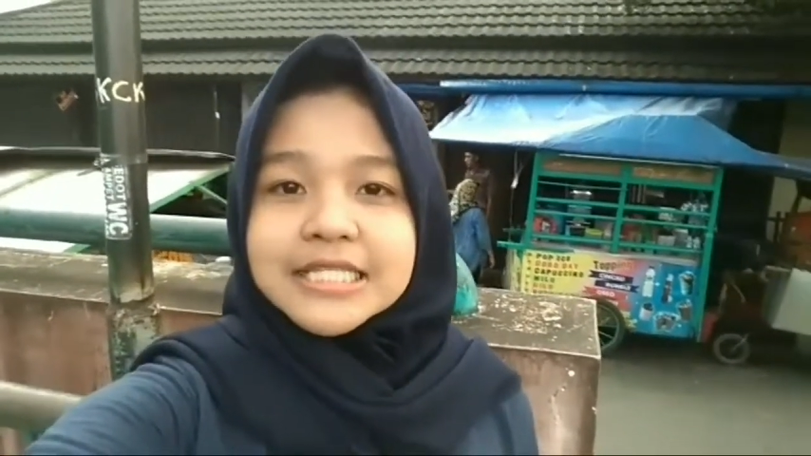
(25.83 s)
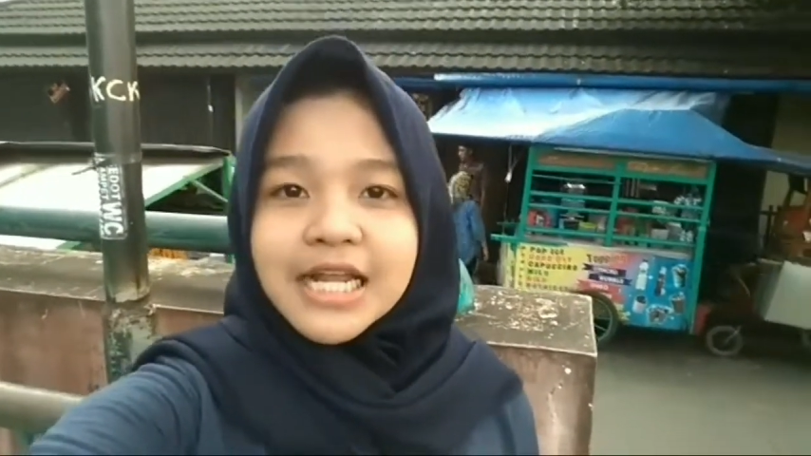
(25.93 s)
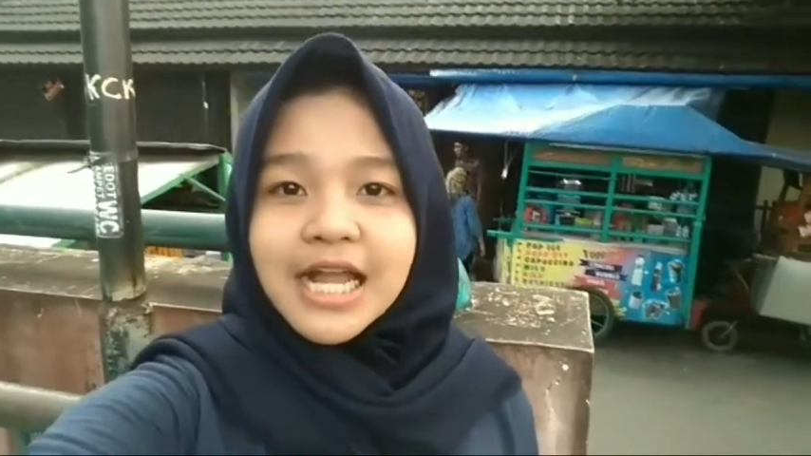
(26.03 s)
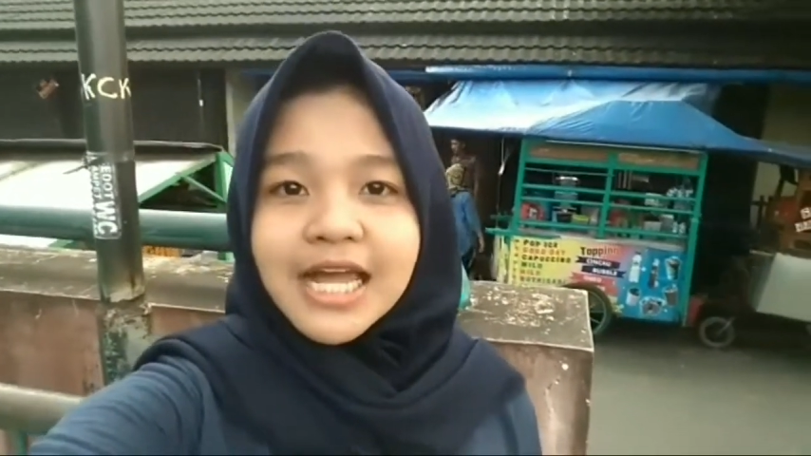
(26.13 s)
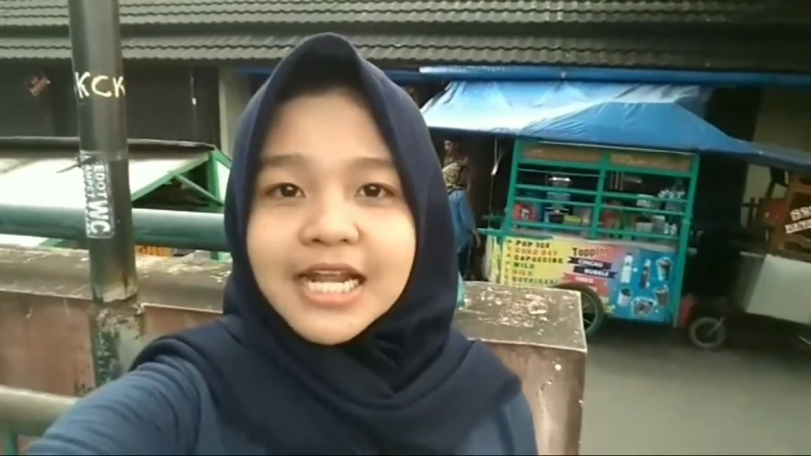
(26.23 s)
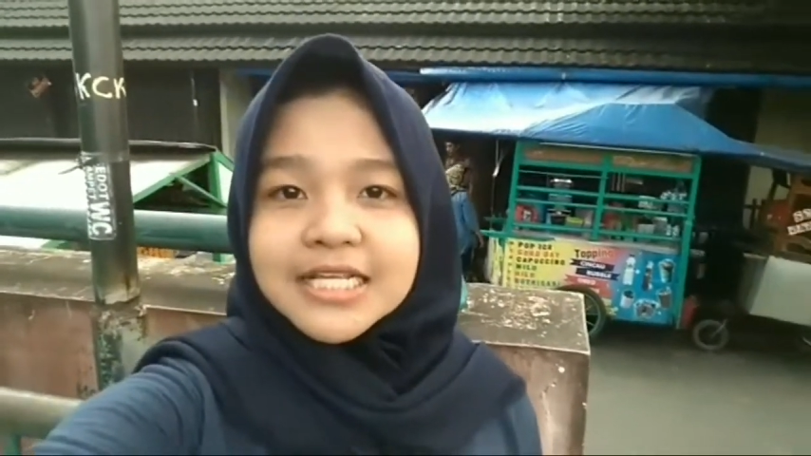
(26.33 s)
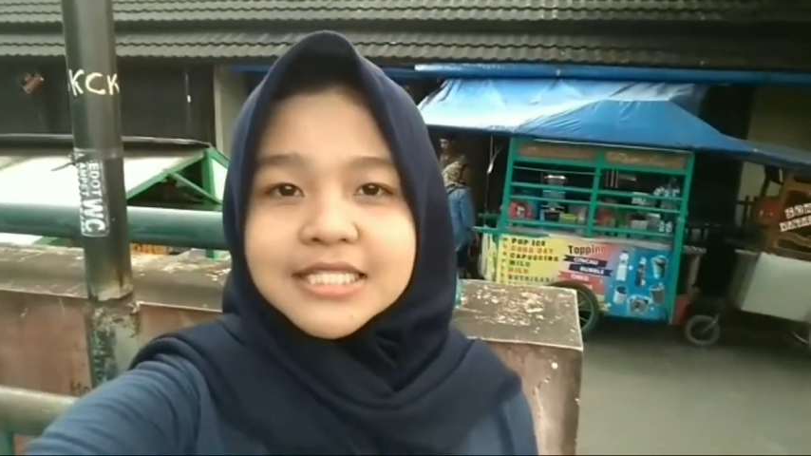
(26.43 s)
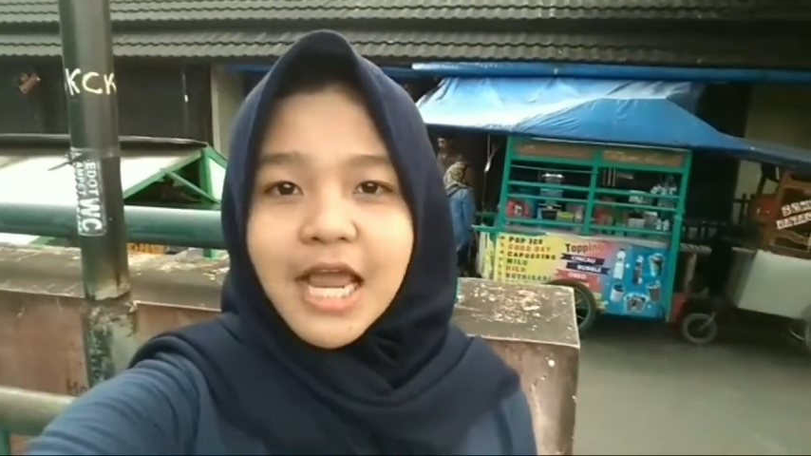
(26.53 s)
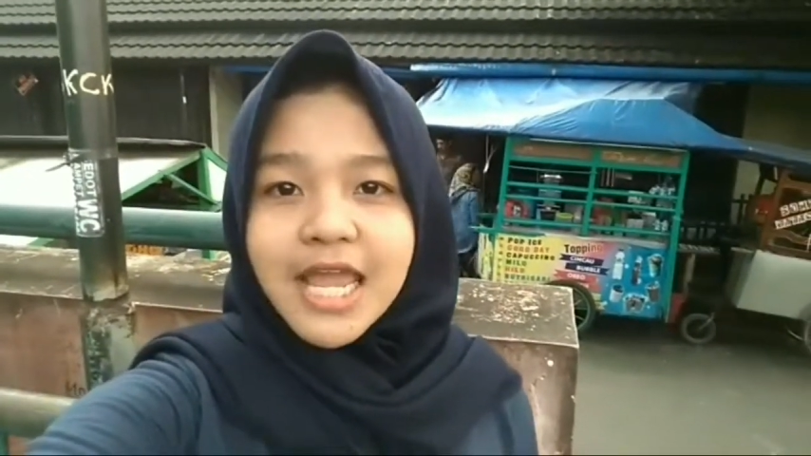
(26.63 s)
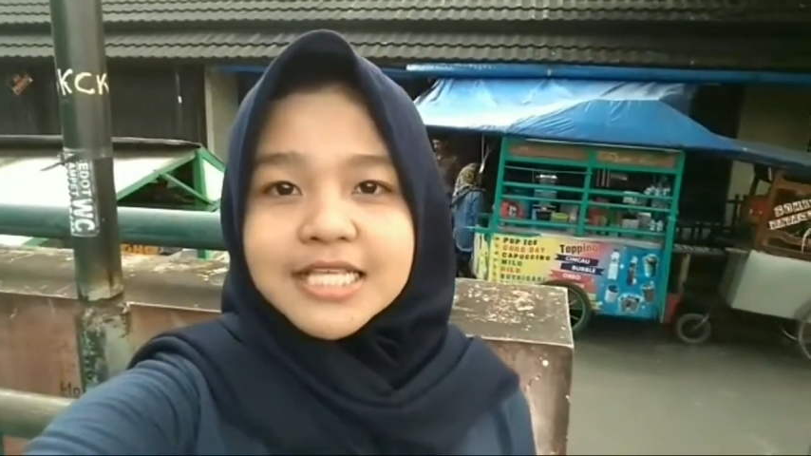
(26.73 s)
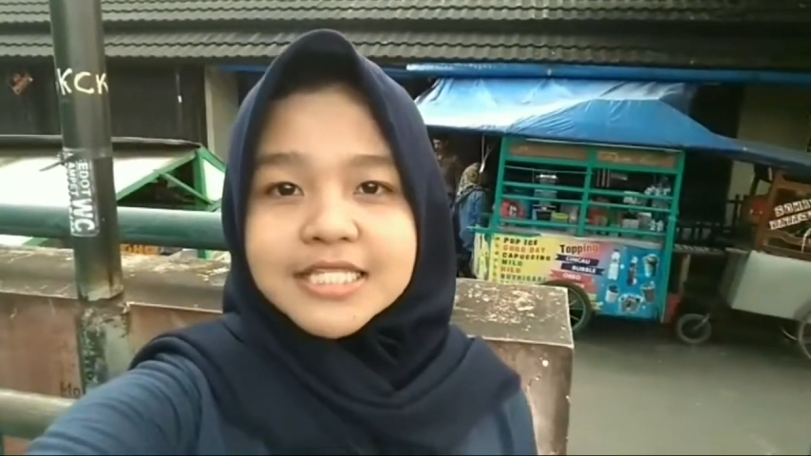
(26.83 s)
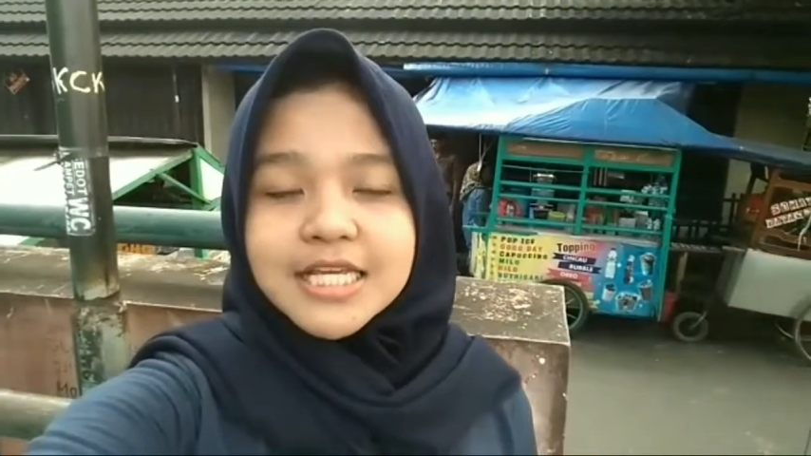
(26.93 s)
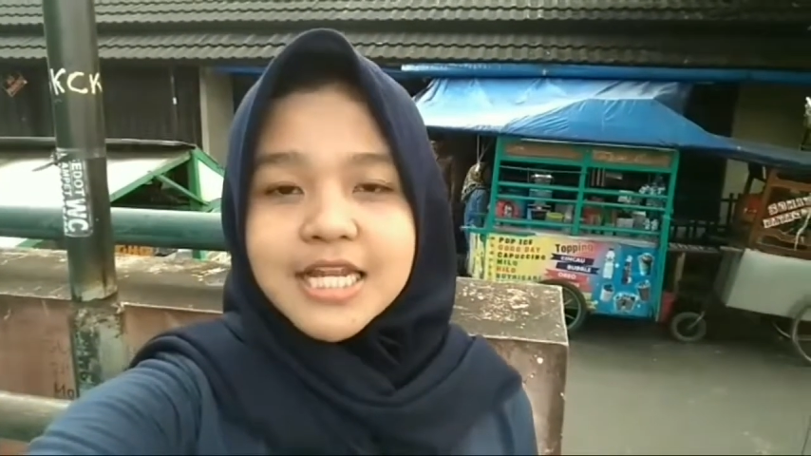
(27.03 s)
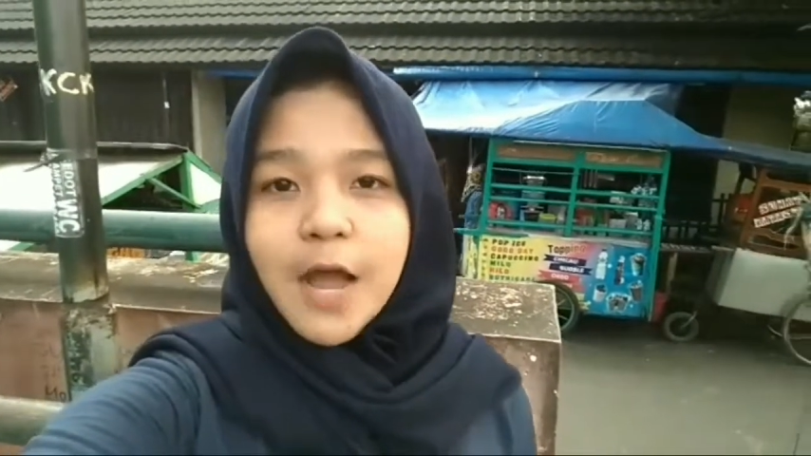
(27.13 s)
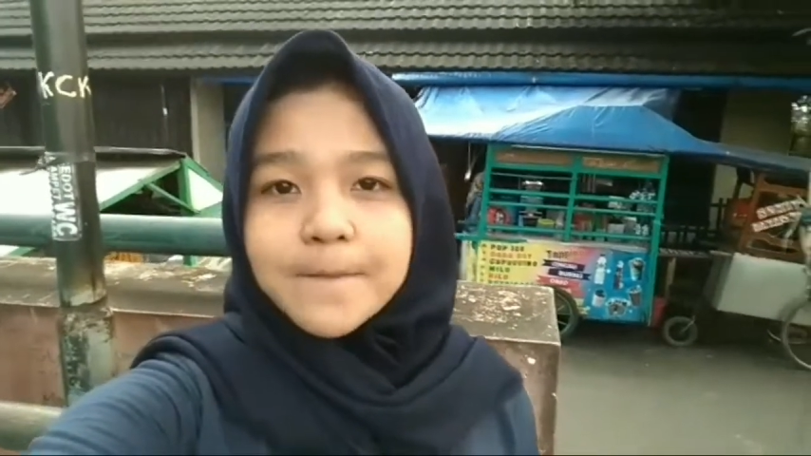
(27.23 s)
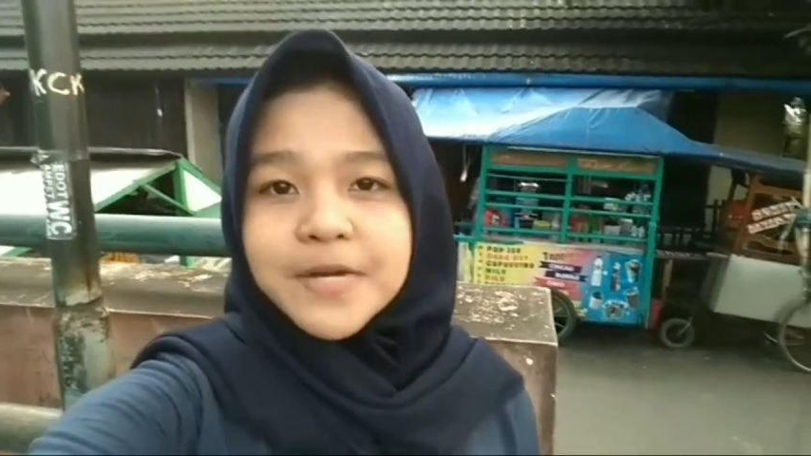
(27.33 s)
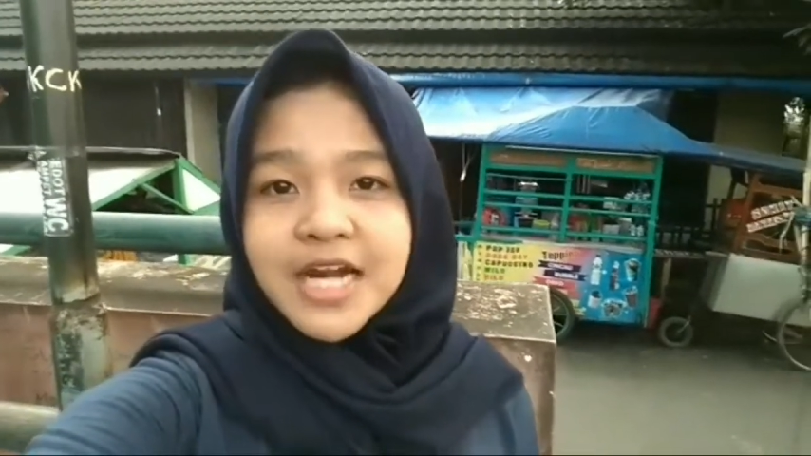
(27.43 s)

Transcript: Sekarang saya sedang